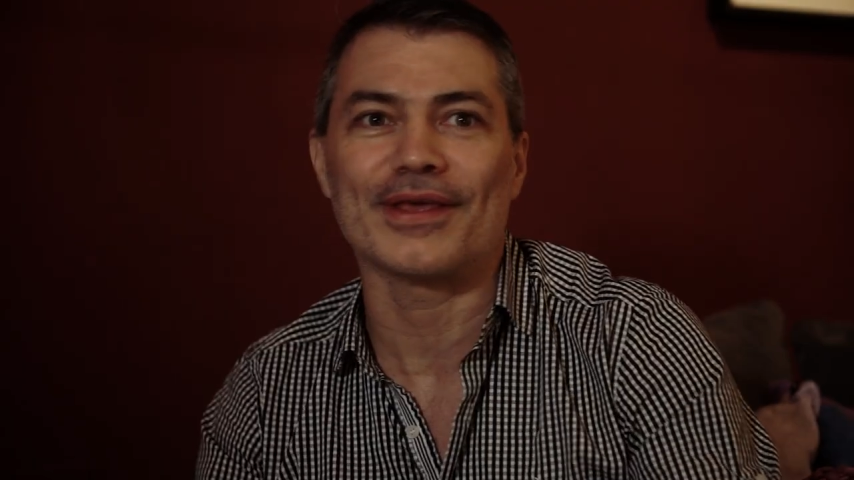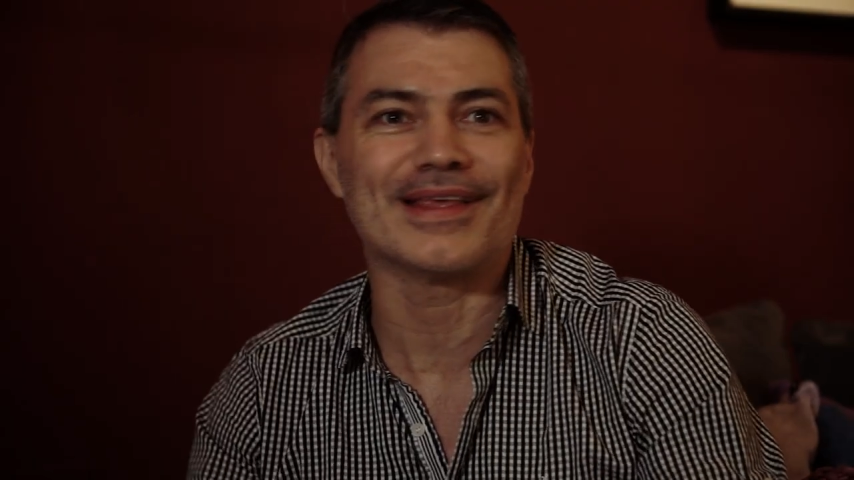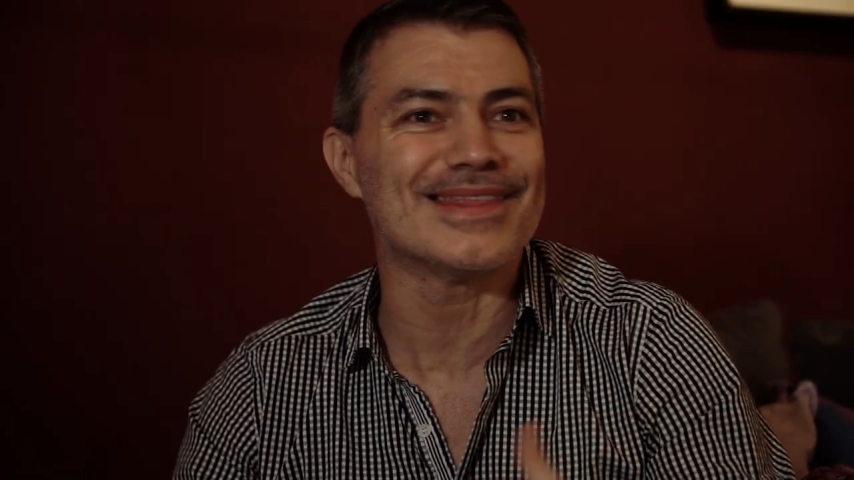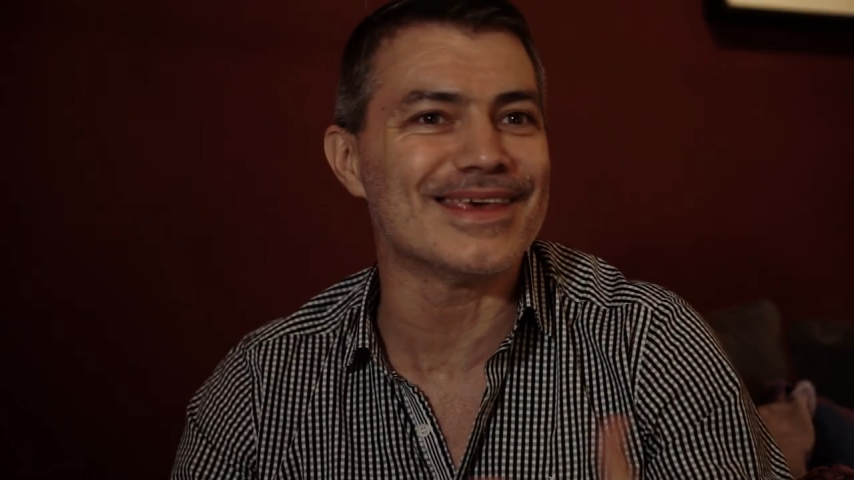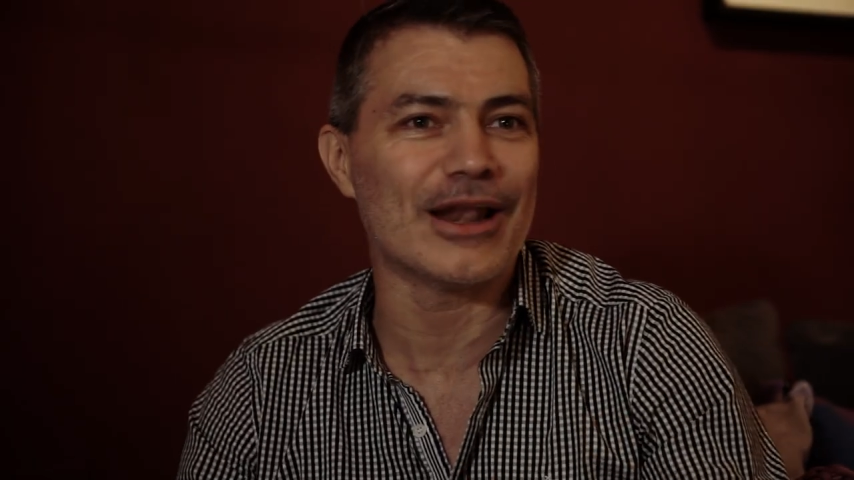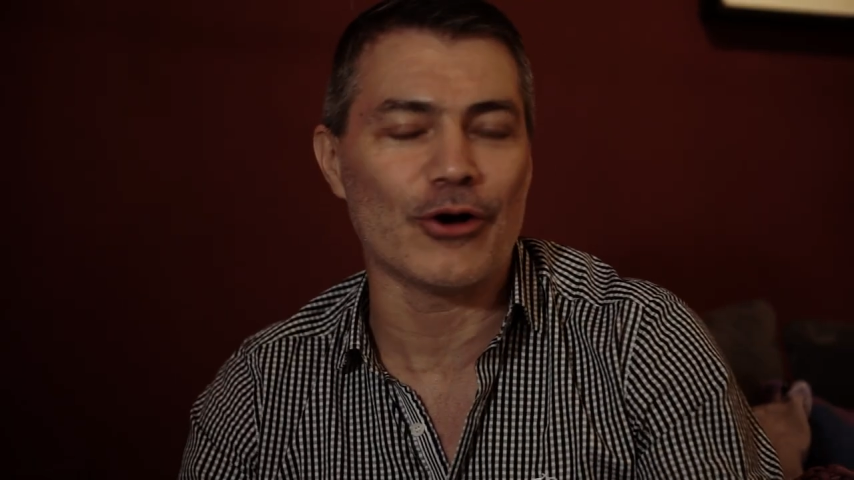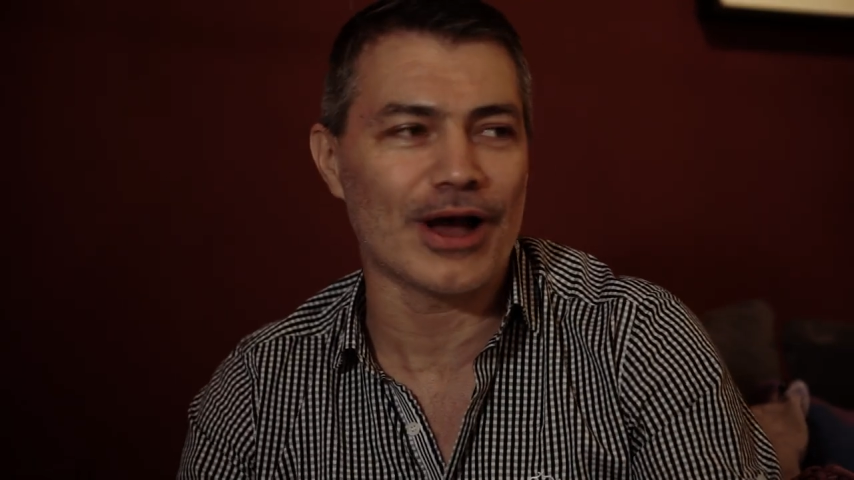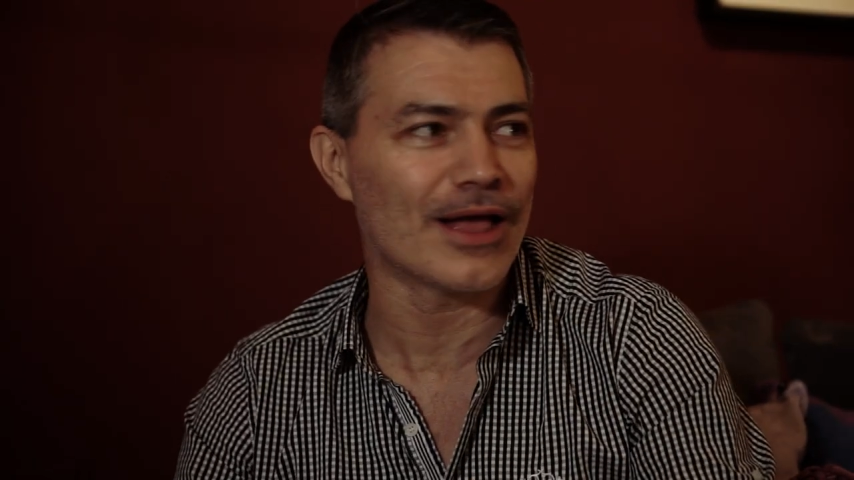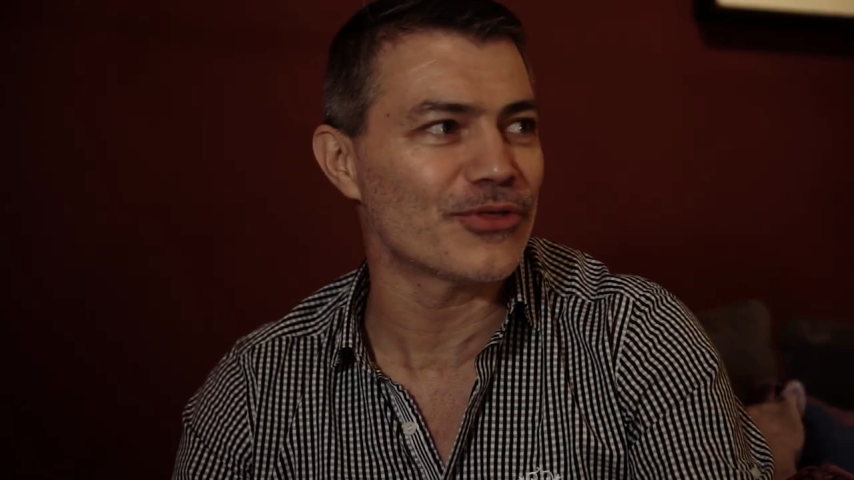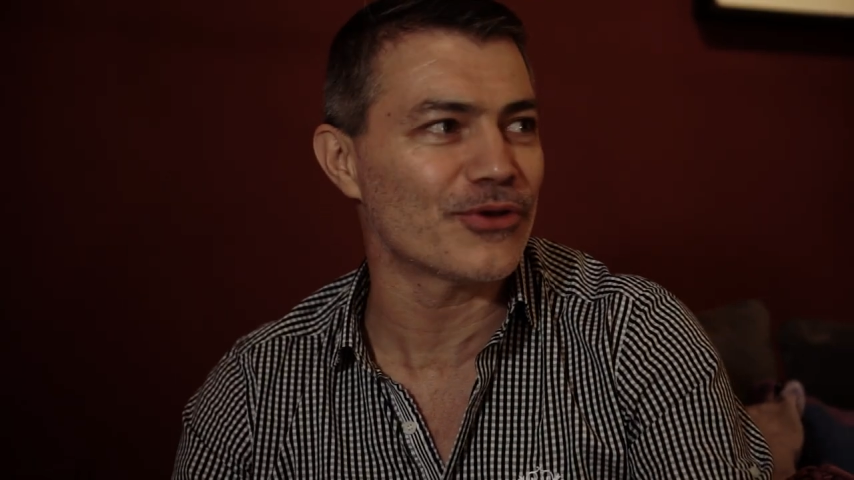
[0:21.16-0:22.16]
y
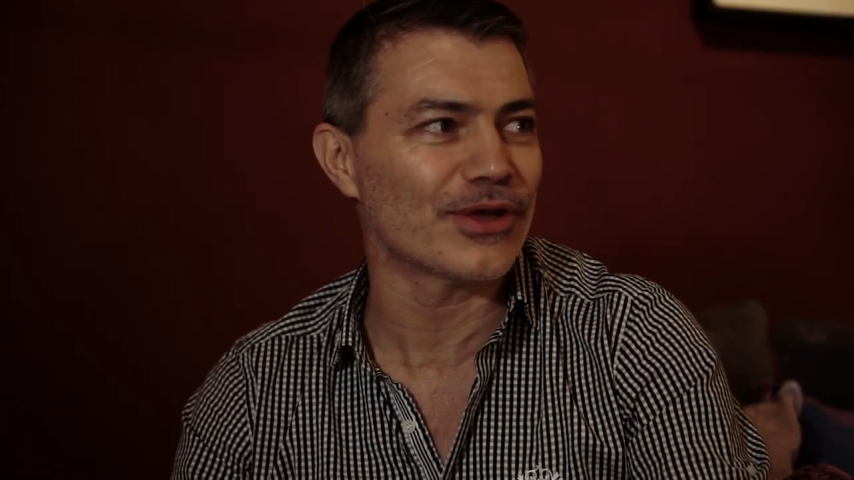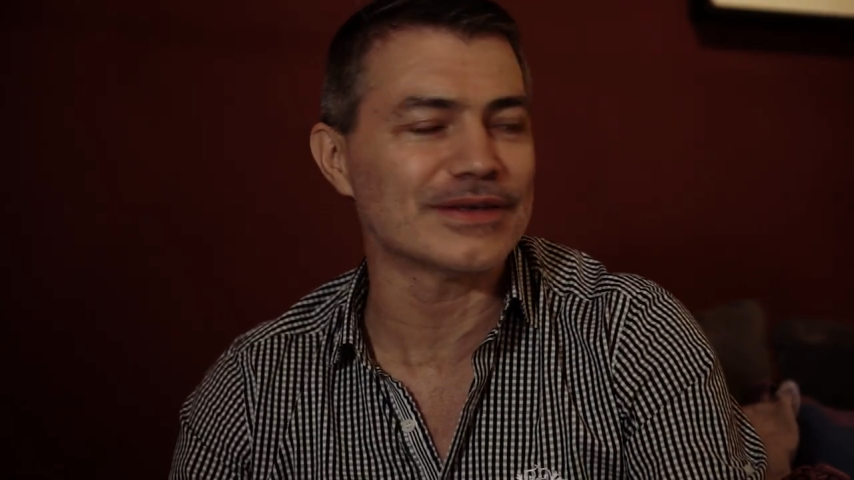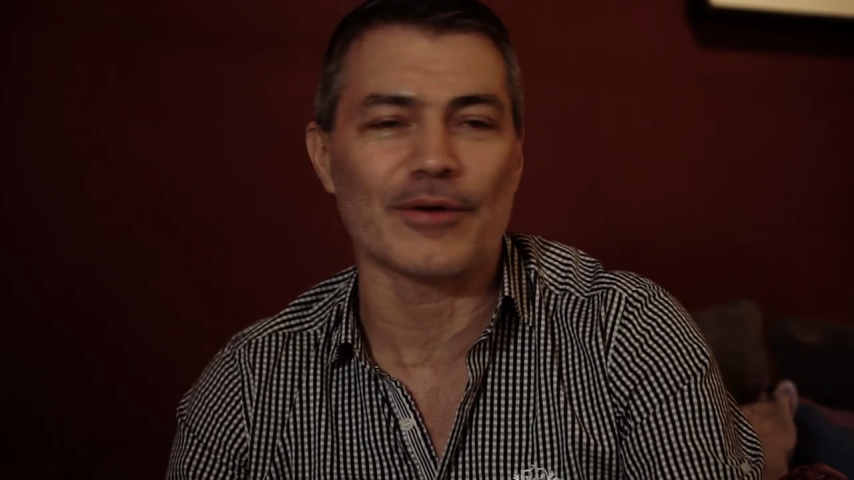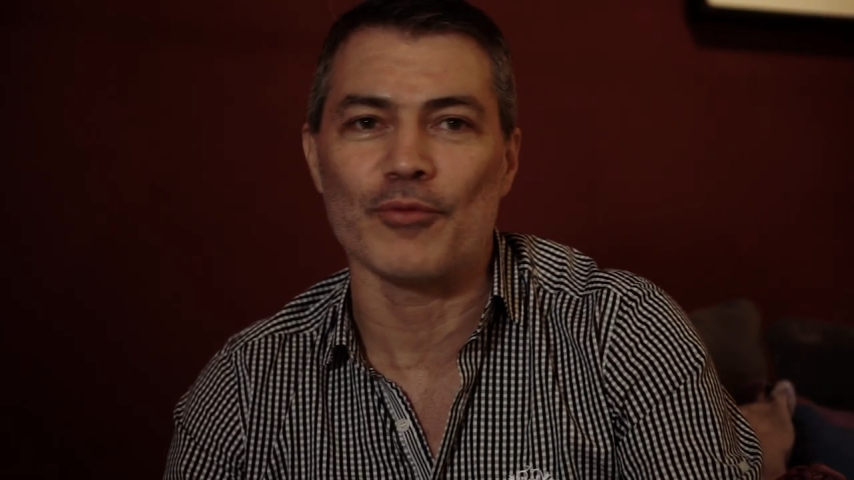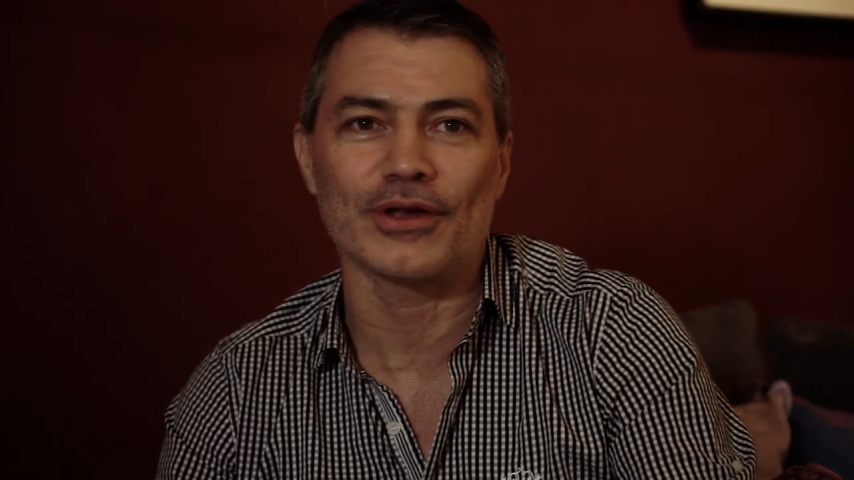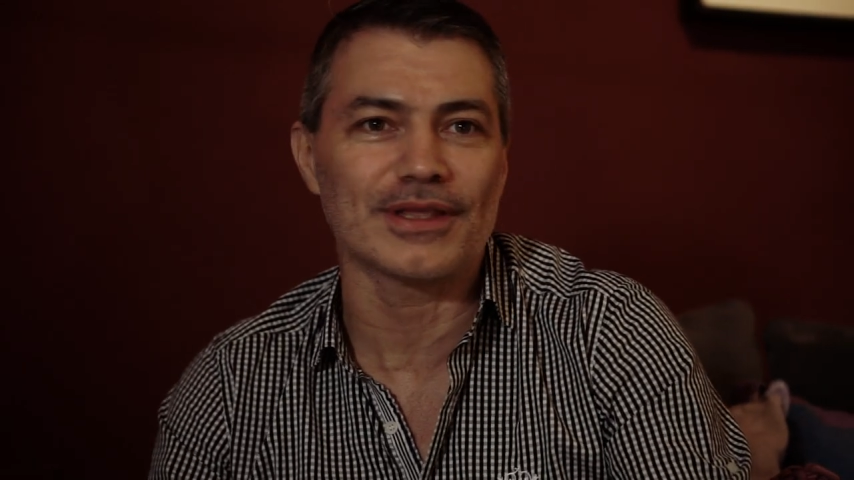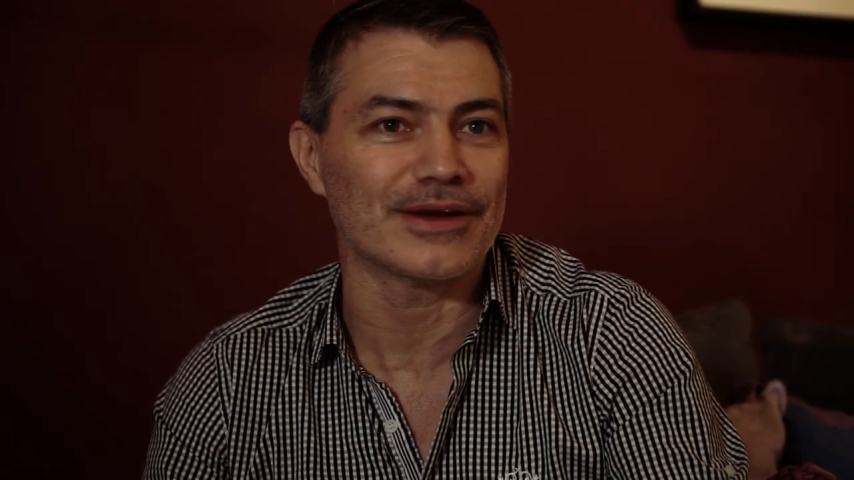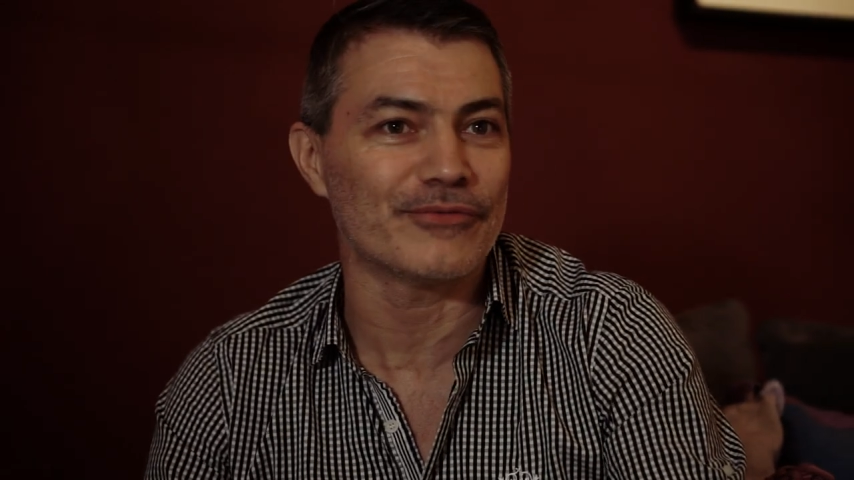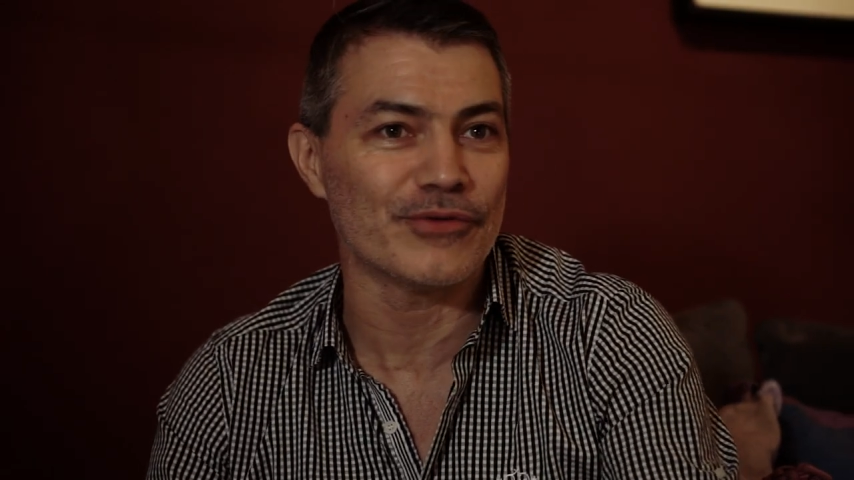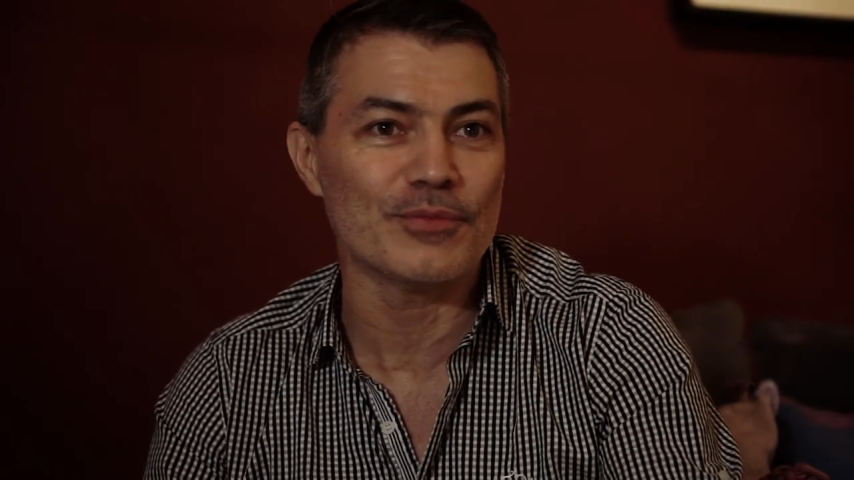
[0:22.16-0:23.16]
dialogando de esa muestra
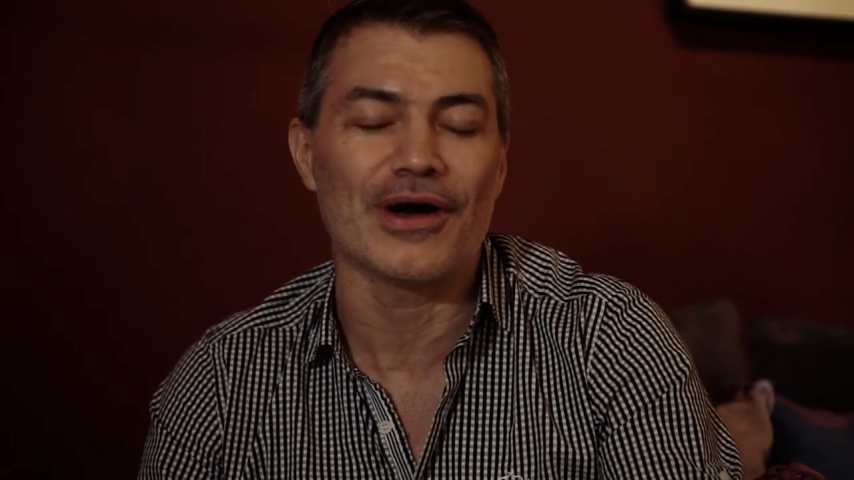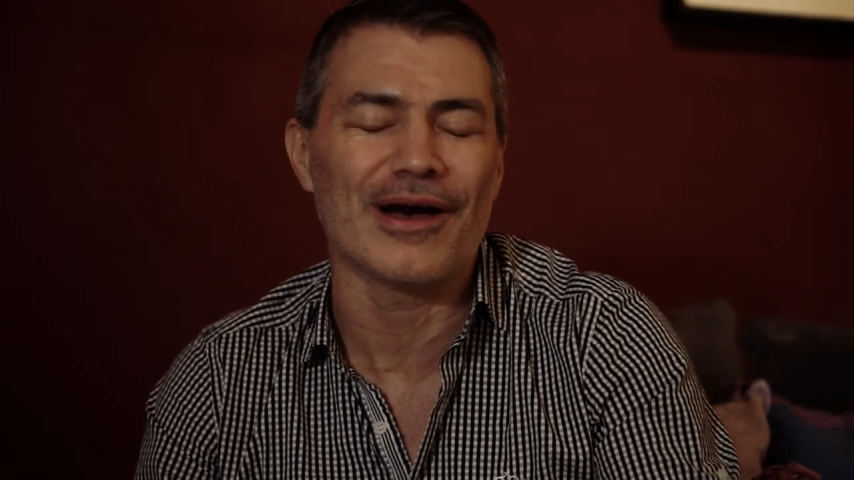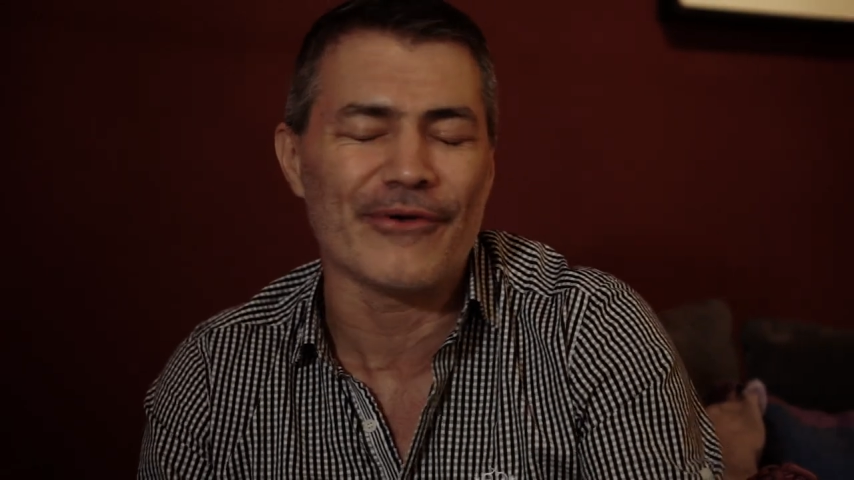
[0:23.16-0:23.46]
que fuimos a